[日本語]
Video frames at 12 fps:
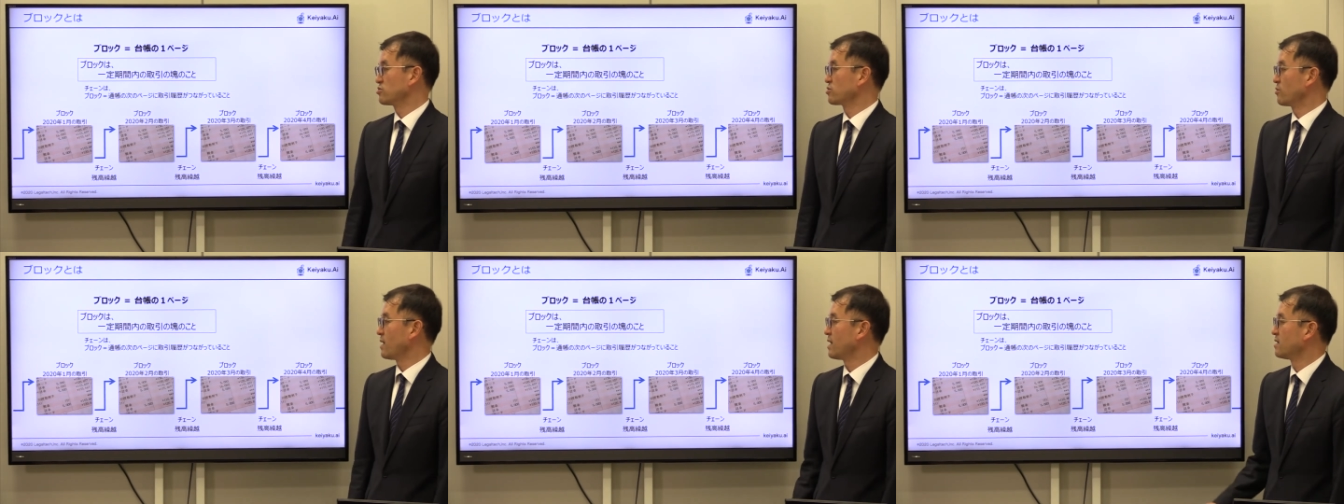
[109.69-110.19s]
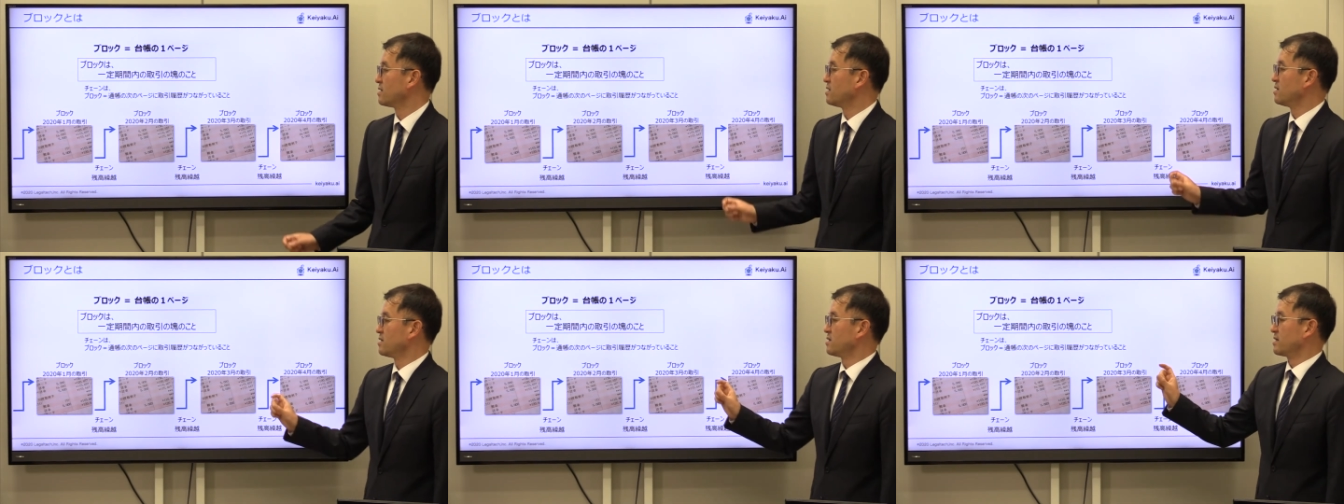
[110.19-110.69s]
うのは
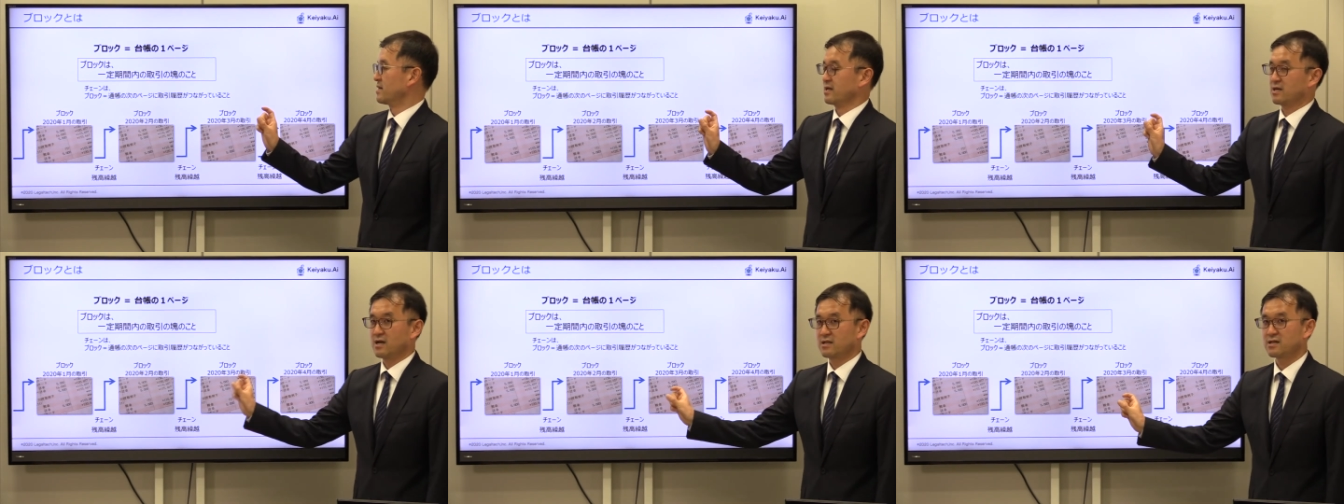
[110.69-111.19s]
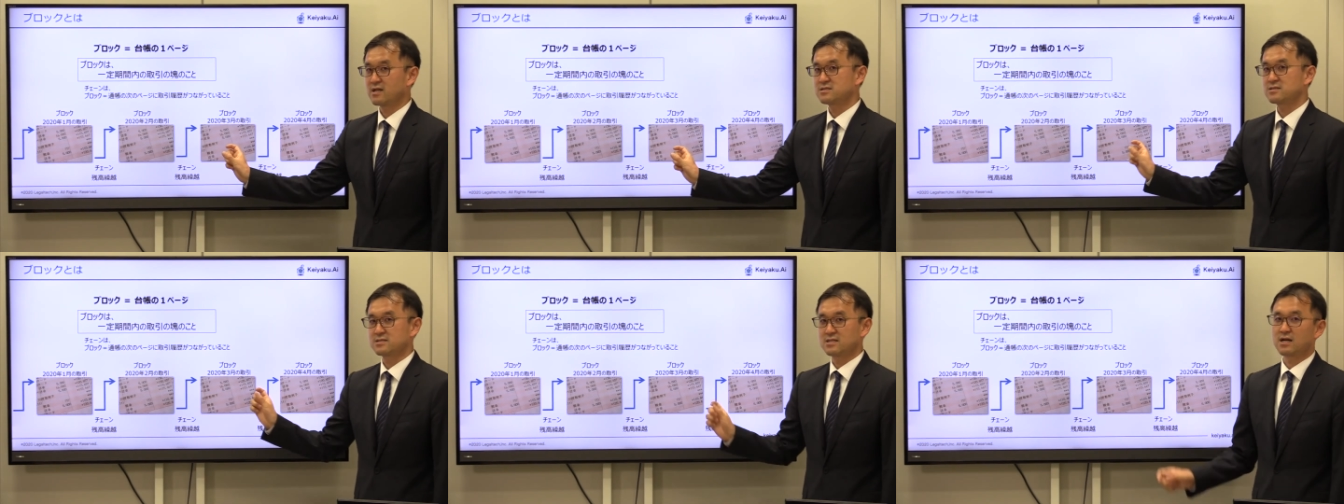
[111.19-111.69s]
必
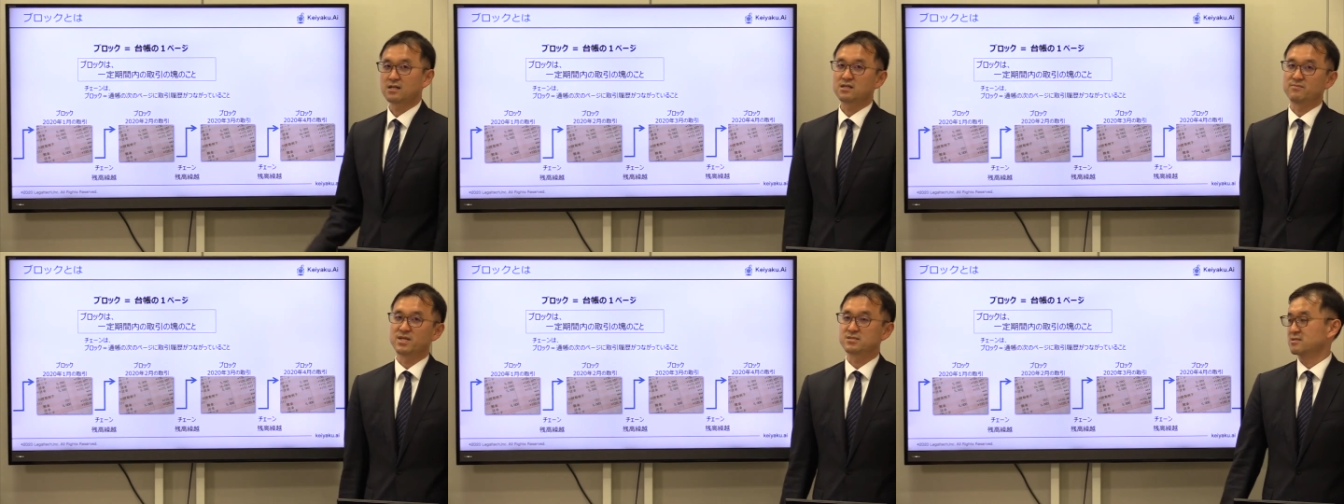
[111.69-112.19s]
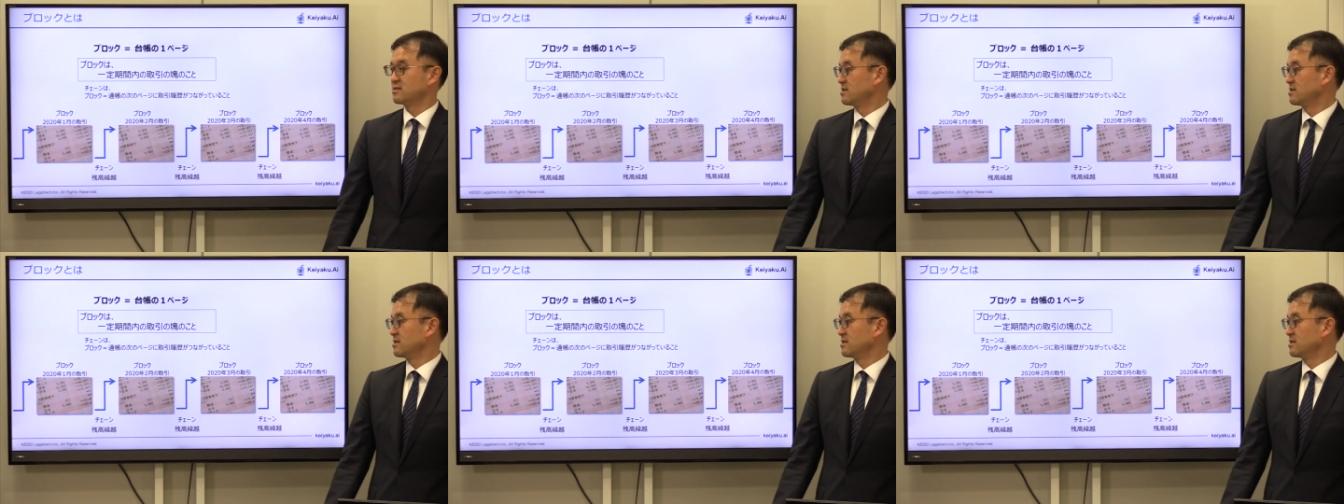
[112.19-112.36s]
ずつながっています。